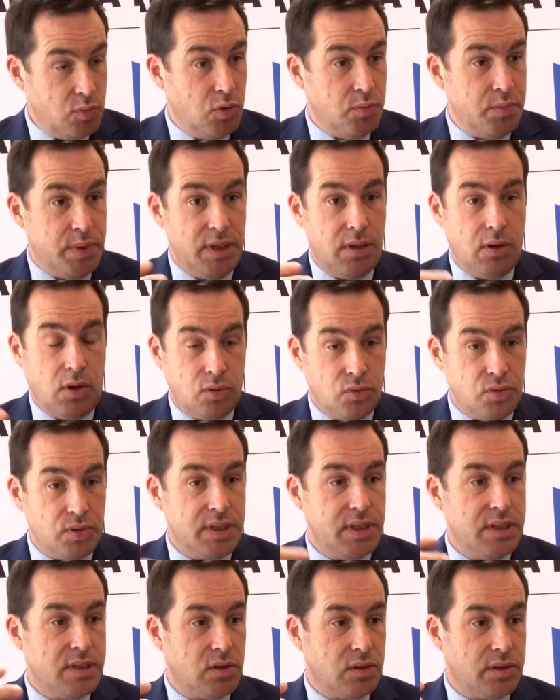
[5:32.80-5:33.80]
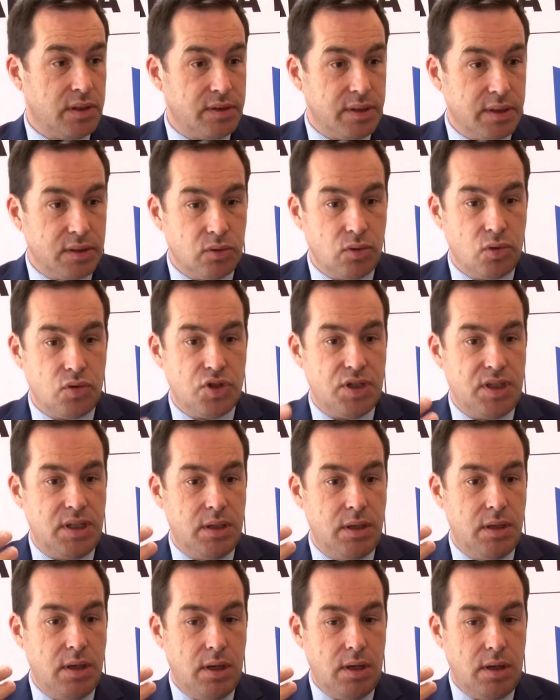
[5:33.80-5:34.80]
mobile en utilisant des
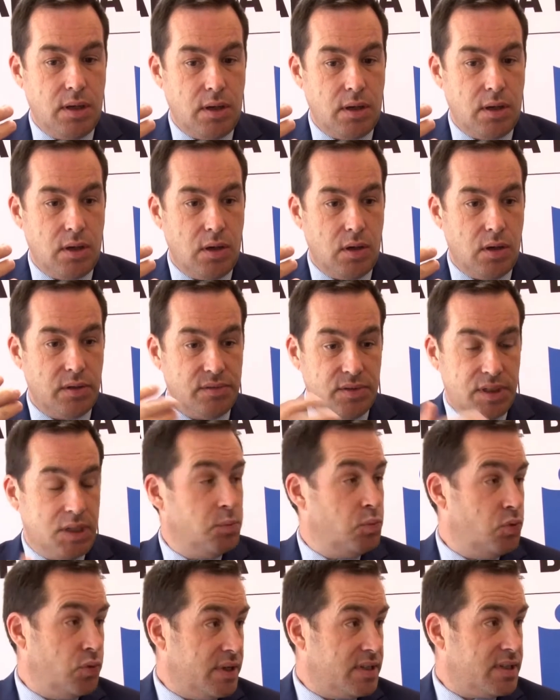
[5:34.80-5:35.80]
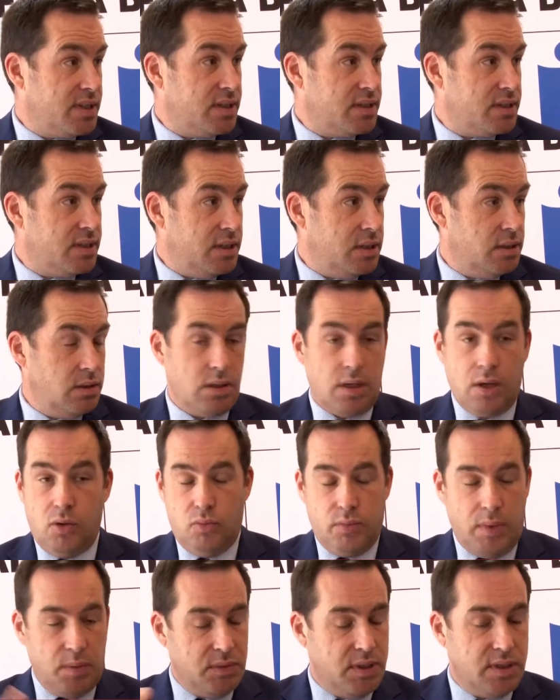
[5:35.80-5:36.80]
technologies euh, type USSD hein, ou
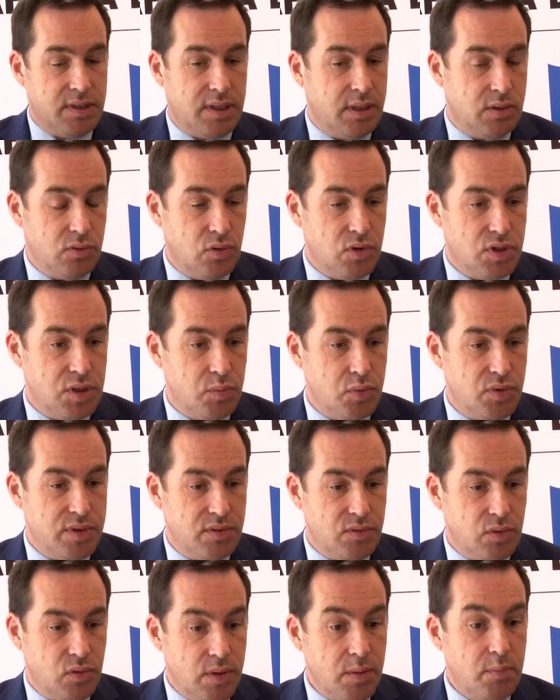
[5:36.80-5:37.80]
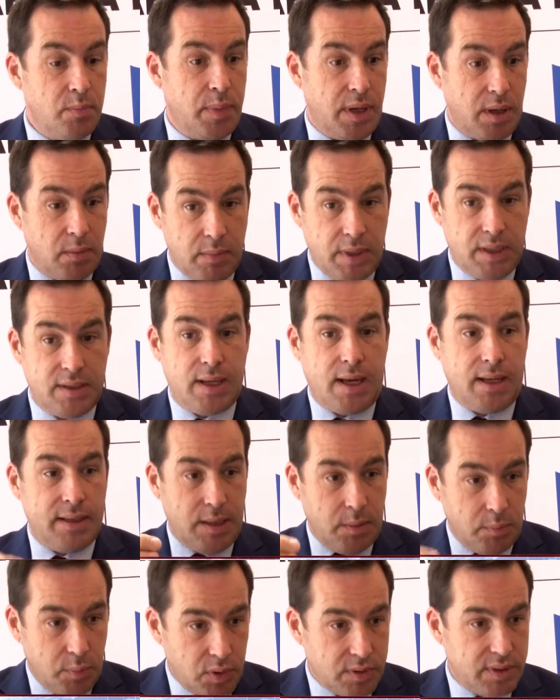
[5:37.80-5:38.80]
même des technologies plus évoluées permettent à
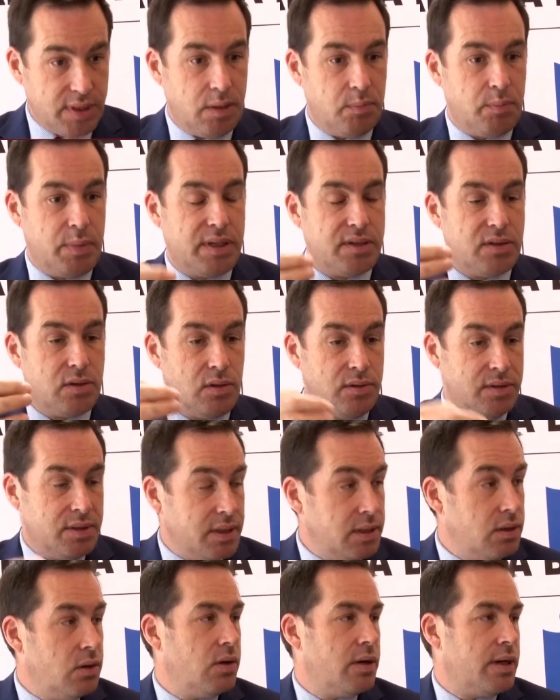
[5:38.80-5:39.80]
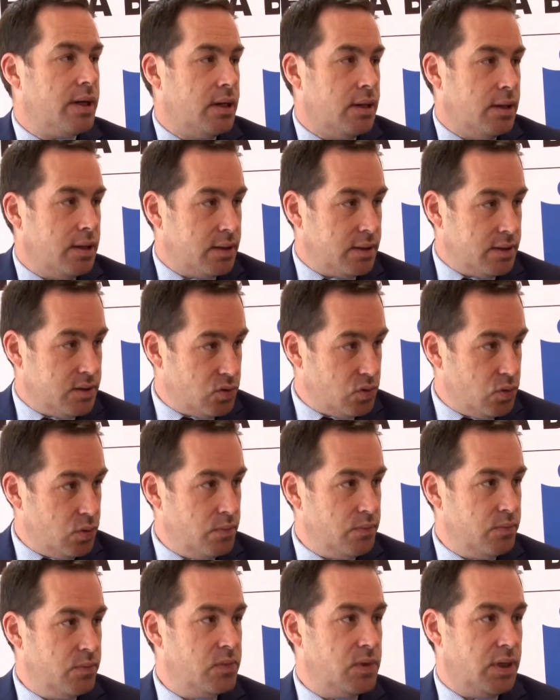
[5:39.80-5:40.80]
n'importe quelle personne dès lors qu'elle a un réseau
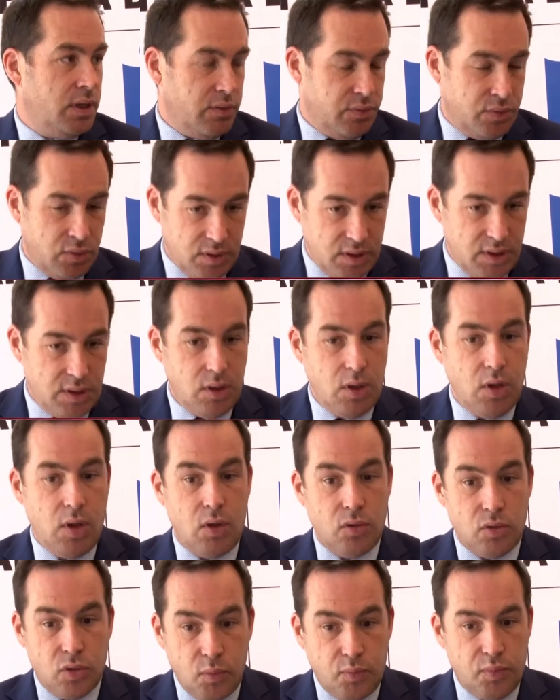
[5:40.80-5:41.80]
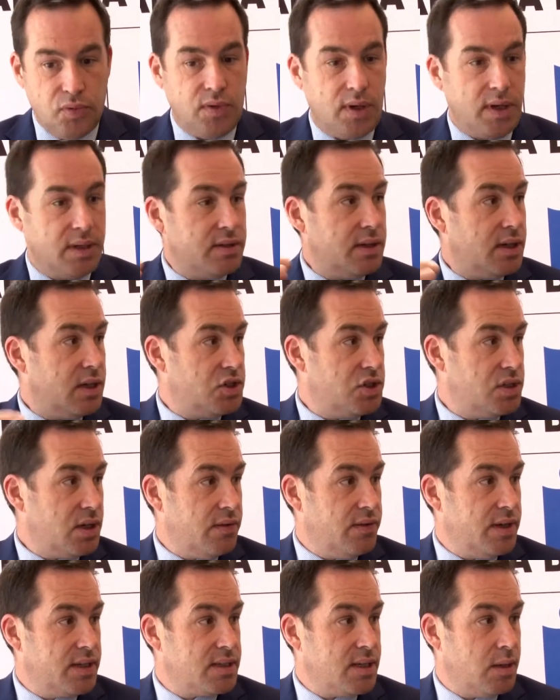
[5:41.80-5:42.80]
téléphonique, de pouvoir interagir
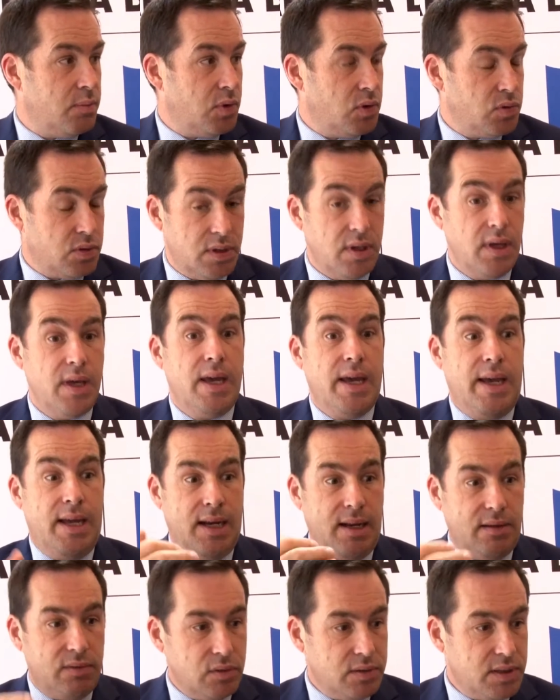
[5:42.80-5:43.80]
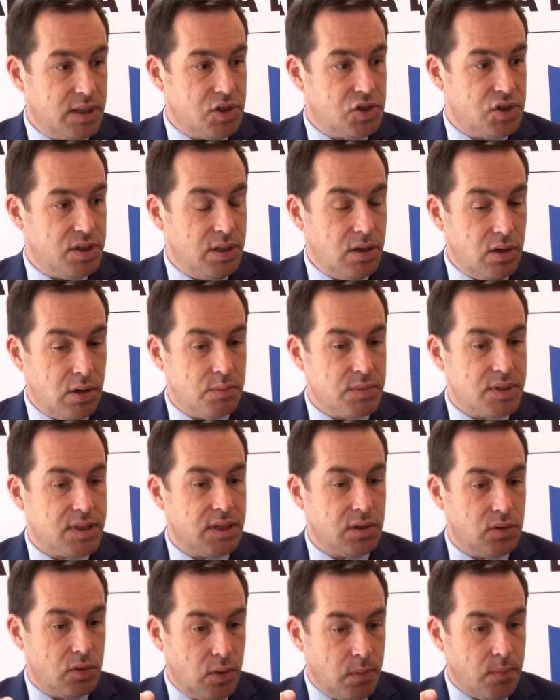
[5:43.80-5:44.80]
avec sa banque. Et l'avantage énorme,
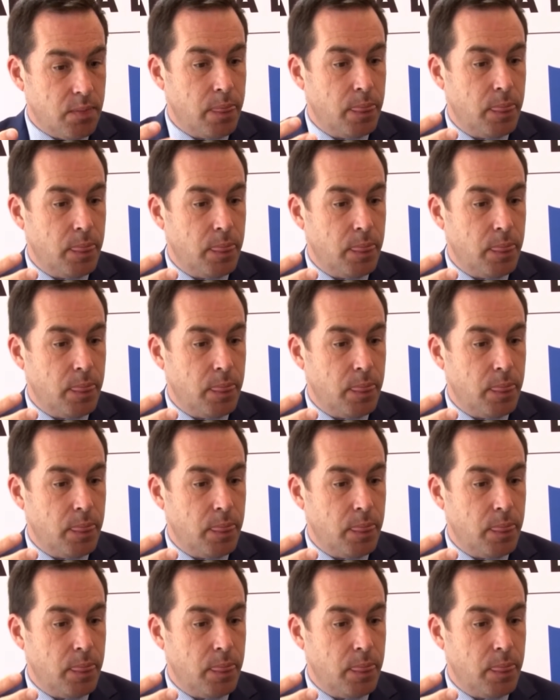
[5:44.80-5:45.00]
c'est que,